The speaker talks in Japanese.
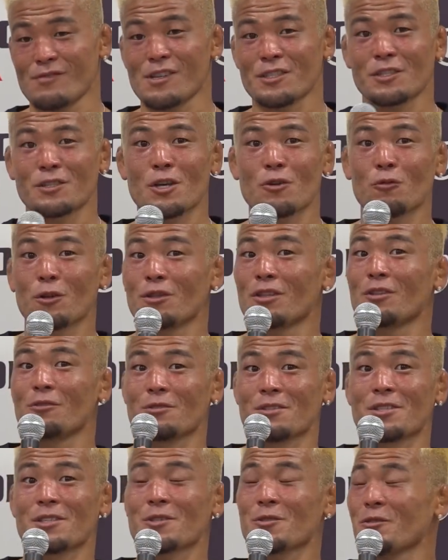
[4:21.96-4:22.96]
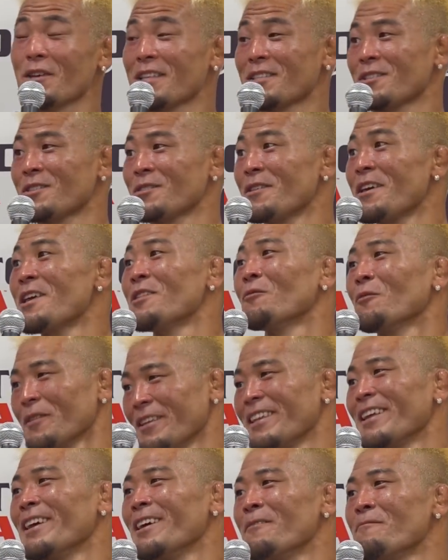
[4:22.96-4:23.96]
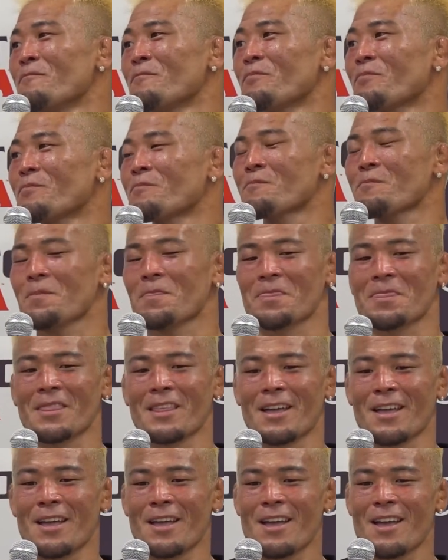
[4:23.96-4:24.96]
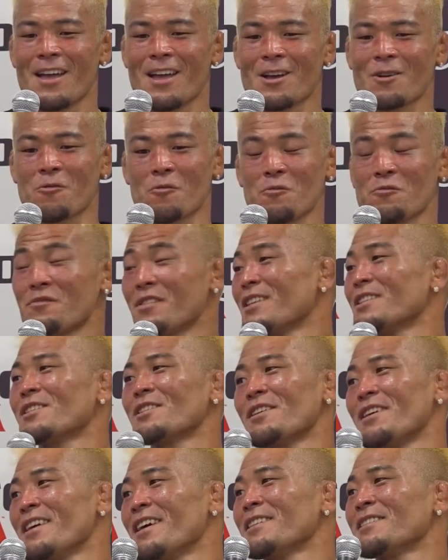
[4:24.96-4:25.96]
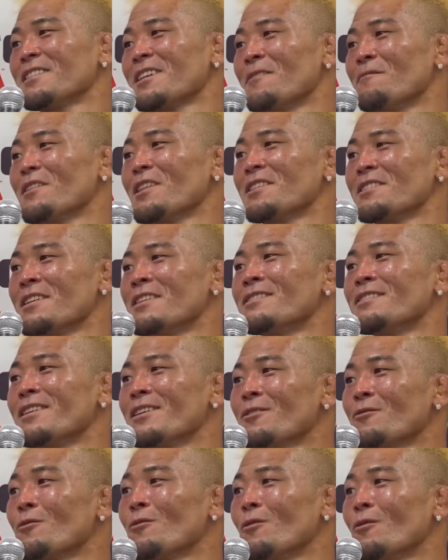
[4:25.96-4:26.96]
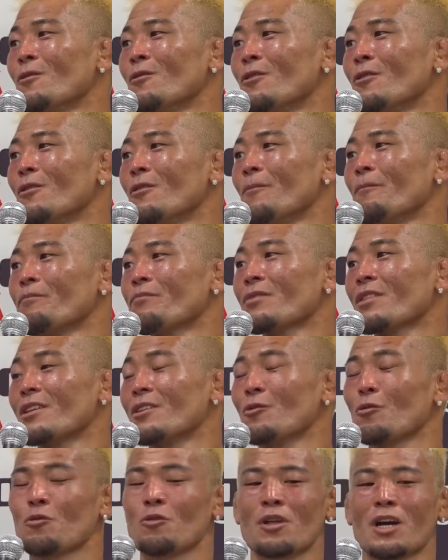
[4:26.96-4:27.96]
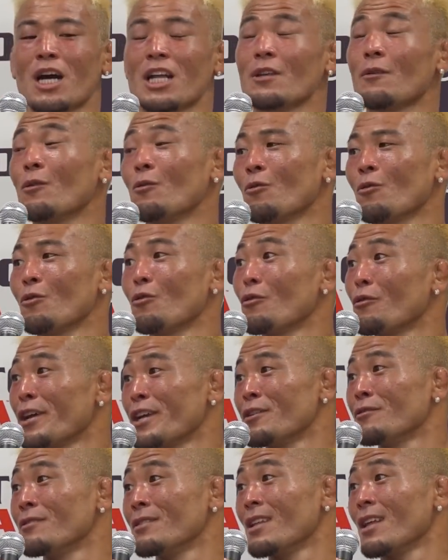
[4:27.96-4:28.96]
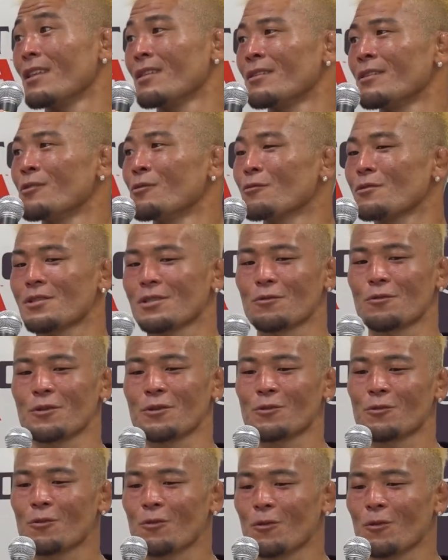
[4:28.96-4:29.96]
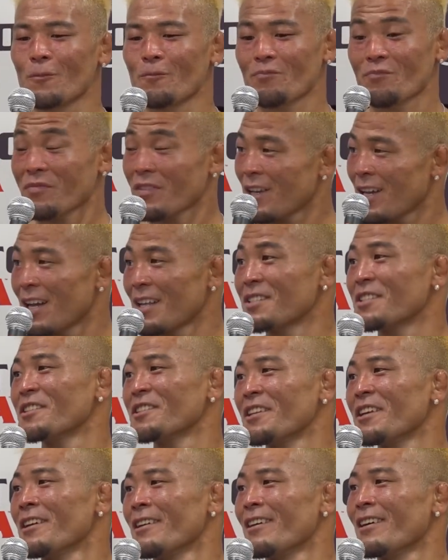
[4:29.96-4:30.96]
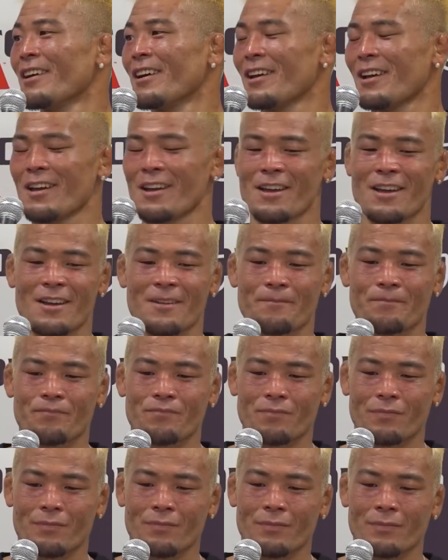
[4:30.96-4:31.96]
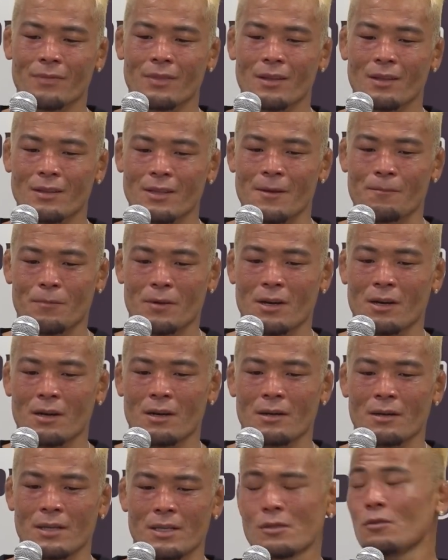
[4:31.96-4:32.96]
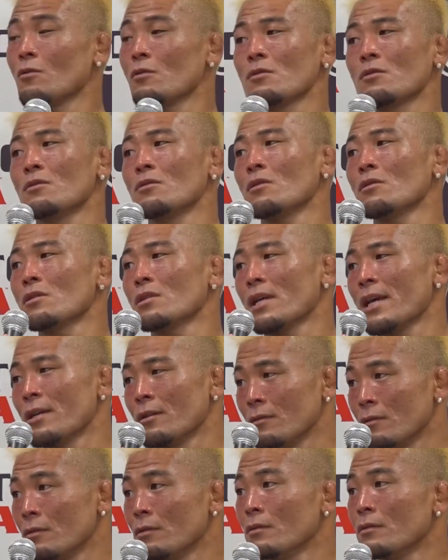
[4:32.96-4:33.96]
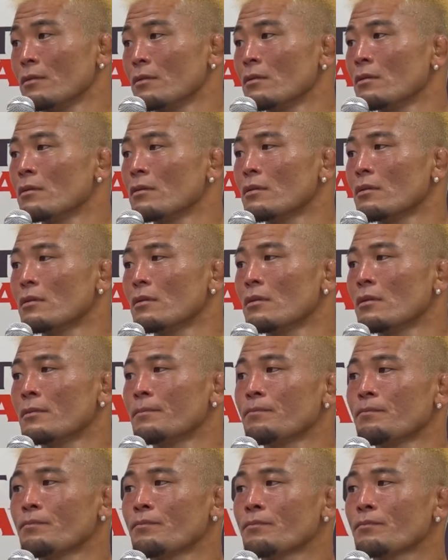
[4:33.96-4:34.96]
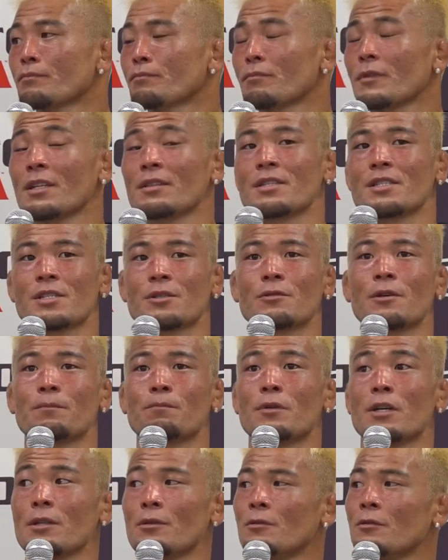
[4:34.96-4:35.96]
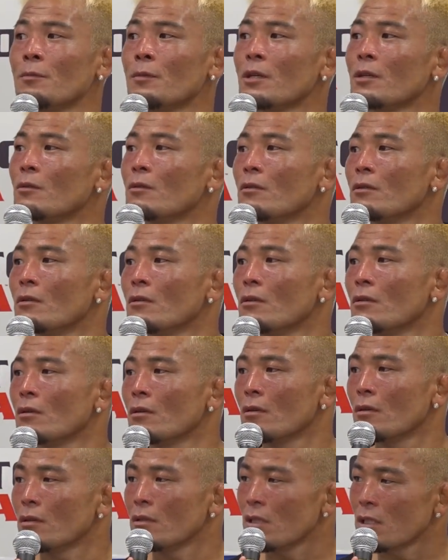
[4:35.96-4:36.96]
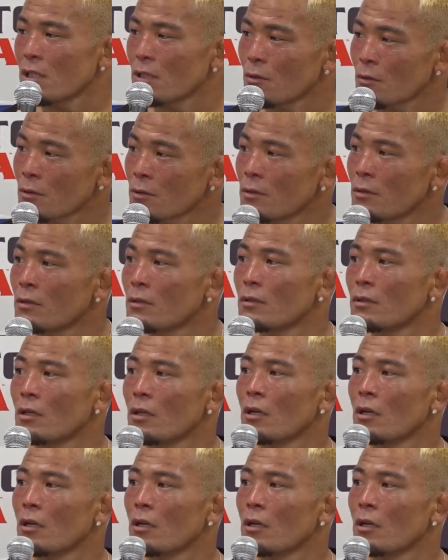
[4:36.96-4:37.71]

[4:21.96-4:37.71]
試合終わった後にすげえ強えと思って、こんな強えやつがまだ全然こう、世の中にはゴロゴロいるんだっていうのをすごいこう、感じて。で、やっぱ理想像のスタイルなんですよ。やっぱりぬルマゴ一族。